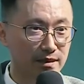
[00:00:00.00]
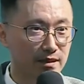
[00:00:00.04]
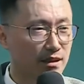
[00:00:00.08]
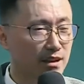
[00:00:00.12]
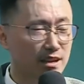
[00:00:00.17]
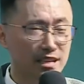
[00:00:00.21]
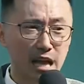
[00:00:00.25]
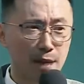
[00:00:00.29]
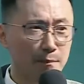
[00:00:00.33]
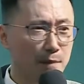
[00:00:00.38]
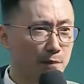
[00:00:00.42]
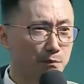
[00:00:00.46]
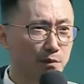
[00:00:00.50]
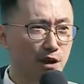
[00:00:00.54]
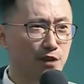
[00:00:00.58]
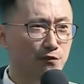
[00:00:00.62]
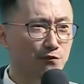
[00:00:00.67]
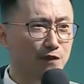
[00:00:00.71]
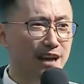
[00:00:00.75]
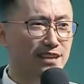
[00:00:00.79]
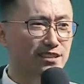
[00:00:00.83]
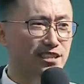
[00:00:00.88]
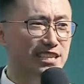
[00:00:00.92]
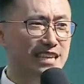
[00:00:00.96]
他们不会
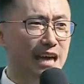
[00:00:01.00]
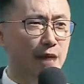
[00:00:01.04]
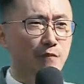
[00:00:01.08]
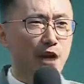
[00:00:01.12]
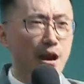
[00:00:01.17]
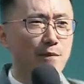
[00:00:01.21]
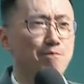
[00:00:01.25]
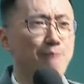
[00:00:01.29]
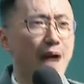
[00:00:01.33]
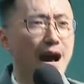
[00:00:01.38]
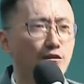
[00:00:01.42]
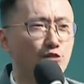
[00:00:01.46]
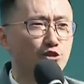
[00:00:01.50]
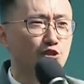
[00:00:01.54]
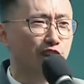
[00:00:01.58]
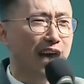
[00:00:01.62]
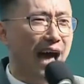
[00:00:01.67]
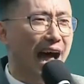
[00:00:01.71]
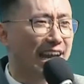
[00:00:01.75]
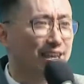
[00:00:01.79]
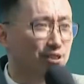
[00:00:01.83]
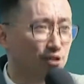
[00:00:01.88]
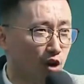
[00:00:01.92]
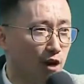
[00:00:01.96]
放弃，他们会抱着
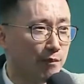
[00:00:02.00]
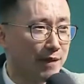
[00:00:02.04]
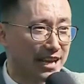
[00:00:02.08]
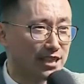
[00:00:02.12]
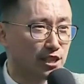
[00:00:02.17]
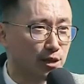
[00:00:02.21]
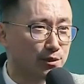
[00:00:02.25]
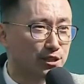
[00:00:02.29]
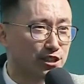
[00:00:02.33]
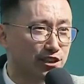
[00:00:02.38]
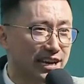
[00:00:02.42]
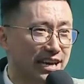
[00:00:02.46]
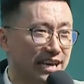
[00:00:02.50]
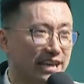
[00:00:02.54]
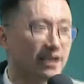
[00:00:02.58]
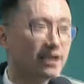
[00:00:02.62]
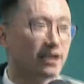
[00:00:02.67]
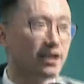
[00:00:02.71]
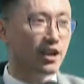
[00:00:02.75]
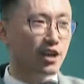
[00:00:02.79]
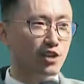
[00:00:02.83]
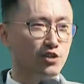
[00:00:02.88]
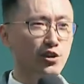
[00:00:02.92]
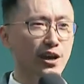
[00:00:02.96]
爱多美，对不对？
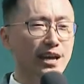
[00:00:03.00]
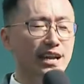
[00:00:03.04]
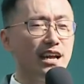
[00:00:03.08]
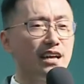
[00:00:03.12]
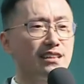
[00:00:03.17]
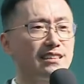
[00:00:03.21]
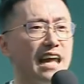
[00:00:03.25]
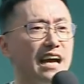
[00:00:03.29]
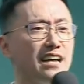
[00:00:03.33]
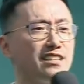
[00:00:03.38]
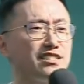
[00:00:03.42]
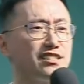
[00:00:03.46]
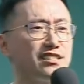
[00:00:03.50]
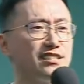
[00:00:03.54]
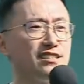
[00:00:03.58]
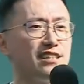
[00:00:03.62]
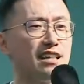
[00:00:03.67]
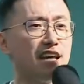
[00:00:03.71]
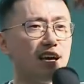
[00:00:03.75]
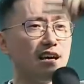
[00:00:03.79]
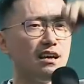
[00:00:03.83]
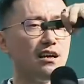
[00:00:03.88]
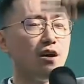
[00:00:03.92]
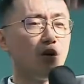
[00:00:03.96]
所以呢，当时
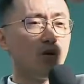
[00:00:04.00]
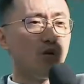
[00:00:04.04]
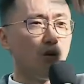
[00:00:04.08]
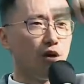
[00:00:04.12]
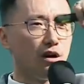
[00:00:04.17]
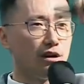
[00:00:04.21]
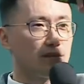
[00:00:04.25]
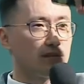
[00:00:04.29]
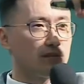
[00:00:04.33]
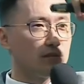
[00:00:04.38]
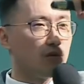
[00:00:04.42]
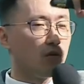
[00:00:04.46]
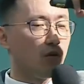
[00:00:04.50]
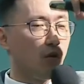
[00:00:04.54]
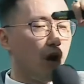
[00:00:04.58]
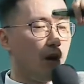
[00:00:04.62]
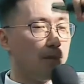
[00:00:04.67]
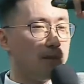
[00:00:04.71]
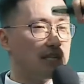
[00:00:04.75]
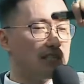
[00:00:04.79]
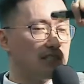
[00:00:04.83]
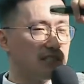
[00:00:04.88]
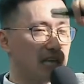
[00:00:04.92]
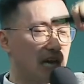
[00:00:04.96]
呢，我我
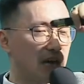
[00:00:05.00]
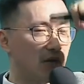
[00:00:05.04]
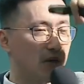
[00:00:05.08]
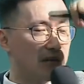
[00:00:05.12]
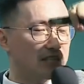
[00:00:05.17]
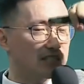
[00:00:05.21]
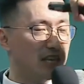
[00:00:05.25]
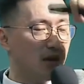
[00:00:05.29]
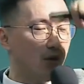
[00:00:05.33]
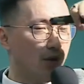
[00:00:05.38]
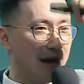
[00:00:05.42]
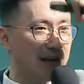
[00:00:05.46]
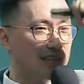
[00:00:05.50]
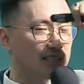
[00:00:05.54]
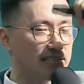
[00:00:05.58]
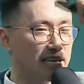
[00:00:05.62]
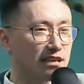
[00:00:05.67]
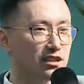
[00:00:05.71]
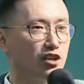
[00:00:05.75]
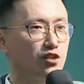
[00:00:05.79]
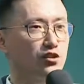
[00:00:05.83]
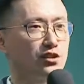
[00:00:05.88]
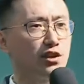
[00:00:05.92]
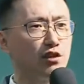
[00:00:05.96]
们成为这个王家
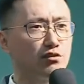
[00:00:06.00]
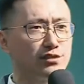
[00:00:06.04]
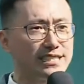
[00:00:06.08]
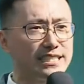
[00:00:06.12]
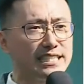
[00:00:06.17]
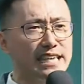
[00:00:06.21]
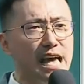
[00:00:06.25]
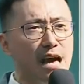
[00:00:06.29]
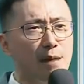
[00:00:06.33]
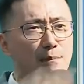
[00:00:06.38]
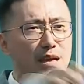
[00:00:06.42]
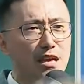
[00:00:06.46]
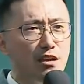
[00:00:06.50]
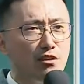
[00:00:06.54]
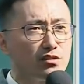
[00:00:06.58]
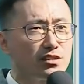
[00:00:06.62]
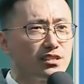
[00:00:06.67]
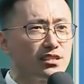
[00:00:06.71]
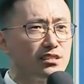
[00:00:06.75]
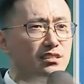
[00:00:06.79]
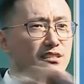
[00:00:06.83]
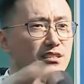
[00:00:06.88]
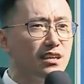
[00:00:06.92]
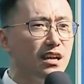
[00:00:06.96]
的时候，下面有
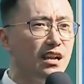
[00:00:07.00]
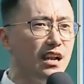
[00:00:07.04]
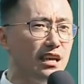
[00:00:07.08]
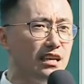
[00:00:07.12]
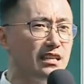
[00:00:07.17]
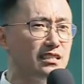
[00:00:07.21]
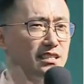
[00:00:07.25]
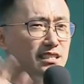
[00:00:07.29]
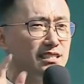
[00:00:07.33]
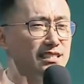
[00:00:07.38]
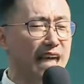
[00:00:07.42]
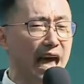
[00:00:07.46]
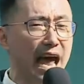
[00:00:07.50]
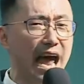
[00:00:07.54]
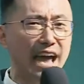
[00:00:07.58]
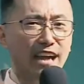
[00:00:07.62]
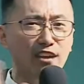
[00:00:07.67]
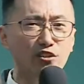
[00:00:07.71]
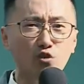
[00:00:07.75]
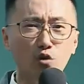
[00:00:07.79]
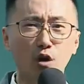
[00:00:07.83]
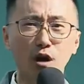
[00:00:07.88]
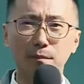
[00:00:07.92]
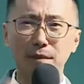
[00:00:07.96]
四个人已经在爱
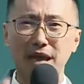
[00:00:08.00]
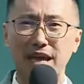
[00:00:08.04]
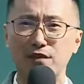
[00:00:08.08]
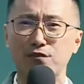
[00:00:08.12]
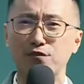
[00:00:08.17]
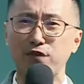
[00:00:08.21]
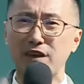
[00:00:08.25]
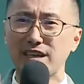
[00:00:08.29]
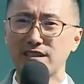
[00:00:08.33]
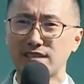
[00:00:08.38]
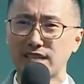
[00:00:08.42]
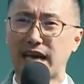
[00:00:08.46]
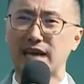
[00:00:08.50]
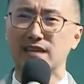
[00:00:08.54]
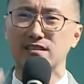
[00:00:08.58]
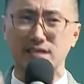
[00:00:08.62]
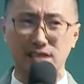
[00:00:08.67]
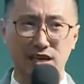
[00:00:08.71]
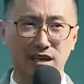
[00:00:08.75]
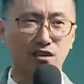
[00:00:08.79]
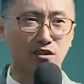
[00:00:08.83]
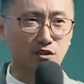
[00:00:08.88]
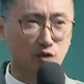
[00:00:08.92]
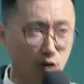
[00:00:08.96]
多美非常
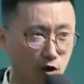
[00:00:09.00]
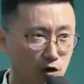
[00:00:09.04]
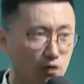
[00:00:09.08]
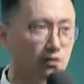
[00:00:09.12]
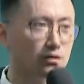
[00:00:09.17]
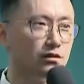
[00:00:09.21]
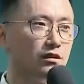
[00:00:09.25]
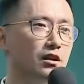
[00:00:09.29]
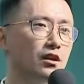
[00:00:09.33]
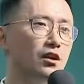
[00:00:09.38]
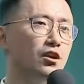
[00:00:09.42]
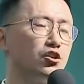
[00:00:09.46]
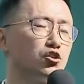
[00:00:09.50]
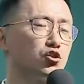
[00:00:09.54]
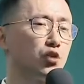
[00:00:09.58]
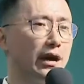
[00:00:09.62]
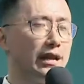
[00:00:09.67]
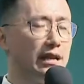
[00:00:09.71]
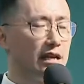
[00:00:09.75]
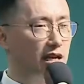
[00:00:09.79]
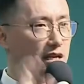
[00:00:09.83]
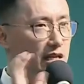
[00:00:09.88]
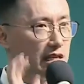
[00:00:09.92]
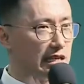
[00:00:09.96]
成功，所以
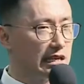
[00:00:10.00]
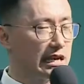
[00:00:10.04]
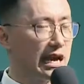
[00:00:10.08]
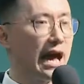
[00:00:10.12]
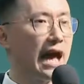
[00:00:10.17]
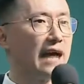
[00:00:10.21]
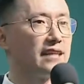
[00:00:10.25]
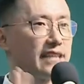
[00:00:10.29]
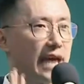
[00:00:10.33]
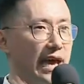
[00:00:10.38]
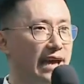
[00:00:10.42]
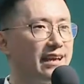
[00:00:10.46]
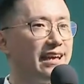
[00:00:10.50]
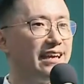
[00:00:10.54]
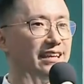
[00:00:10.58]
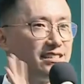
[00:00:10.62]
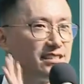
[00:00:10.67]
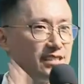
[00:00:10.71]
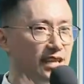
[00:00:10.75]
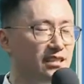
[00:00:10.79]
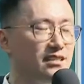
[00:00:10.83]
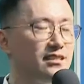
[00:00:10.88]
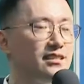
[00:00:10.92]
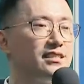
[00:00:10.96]
呢，你才才可以
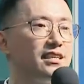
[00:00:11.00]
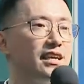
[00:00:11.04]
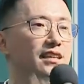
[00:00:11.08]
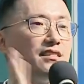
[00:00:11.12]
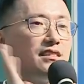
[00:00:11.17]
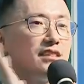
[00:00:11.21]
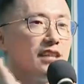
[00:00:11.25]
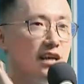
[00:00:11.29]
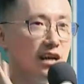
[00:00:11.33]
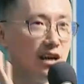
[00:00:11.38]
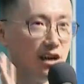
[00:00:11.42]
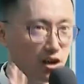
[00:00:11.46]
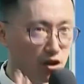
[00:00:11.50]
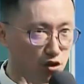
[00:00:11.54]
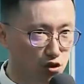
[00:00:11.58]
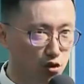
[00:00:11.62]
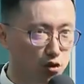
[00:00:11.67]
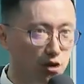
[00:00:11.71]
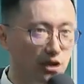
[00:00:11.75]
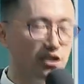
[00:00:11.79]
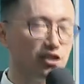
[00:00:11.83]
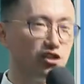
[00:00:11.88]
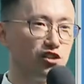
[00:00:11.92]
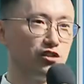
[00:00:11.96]
真正的
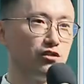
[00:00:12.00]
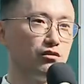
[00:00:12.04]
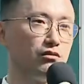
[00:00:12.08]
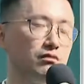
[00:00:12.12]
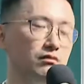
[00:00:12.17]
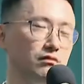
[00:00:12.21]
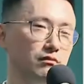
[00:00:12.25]
退休。